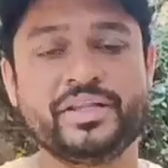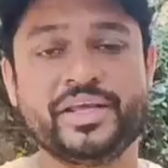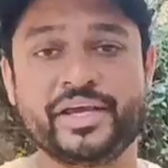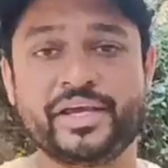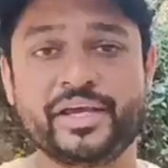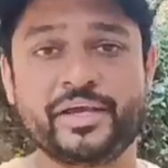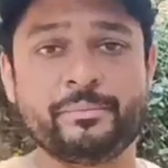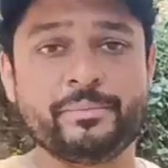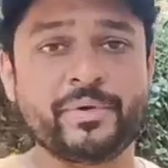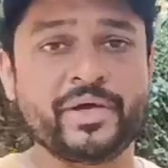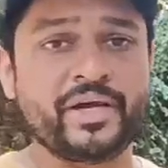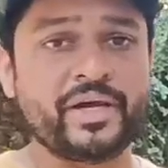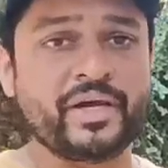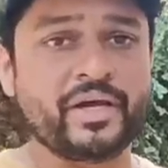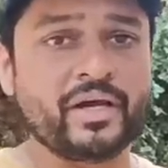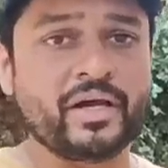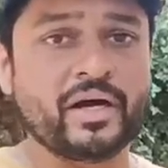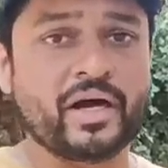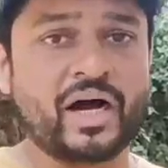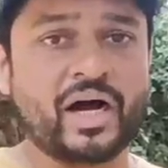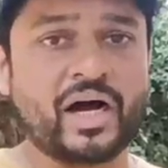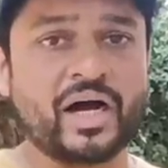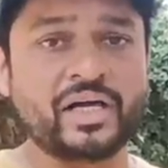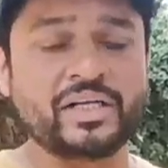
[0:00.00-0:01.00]
है देखिए मैं
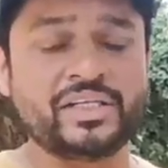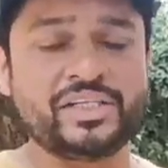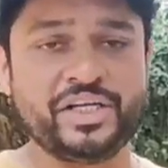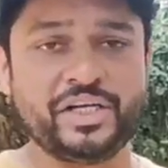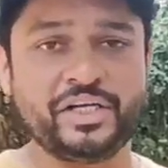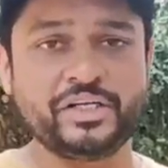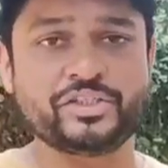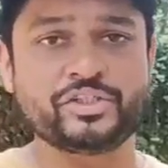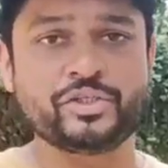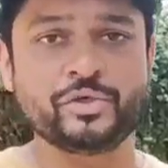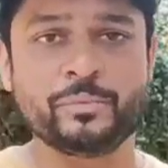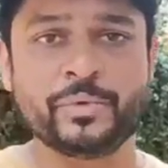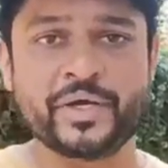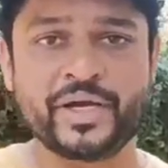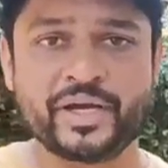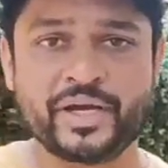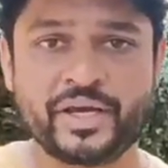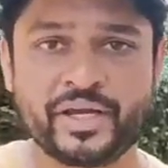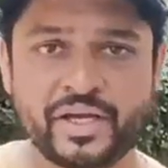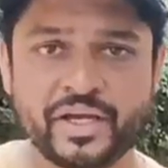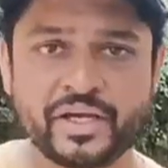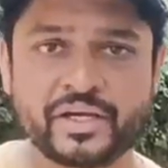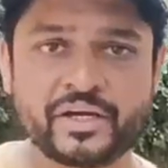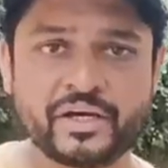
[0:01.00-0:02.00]
आज ही
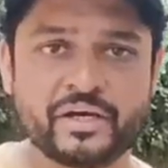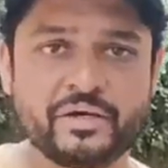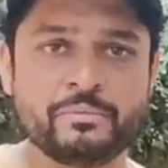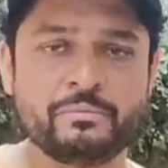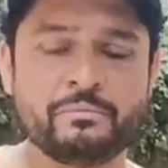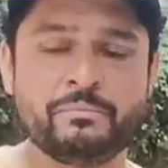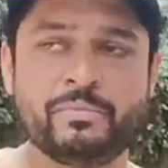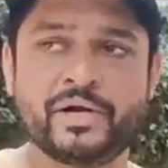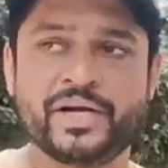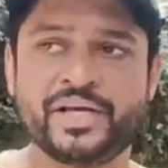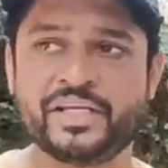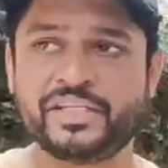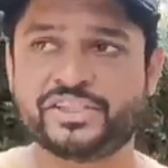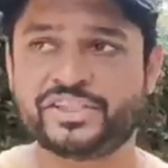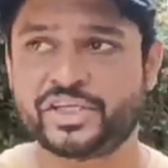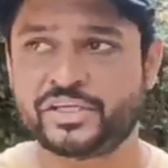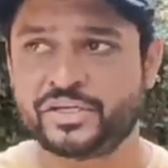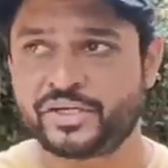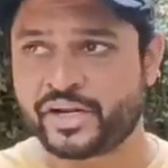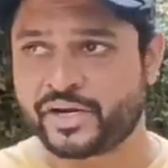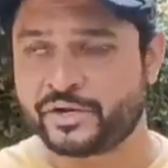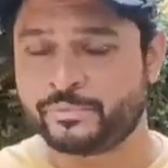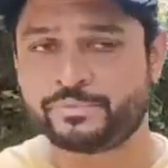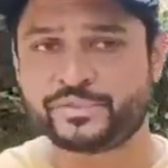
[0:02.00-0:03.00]
सुबह एक बड़ी
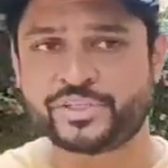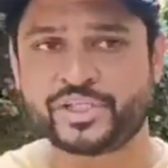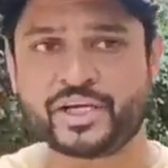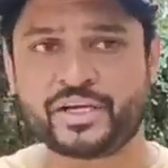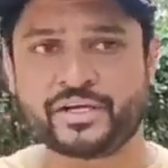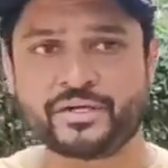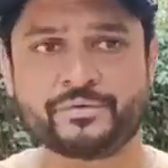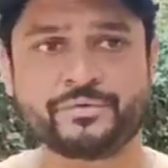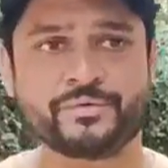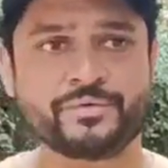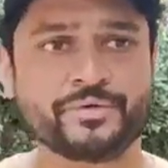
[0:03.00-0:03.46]
ट्रिप से आया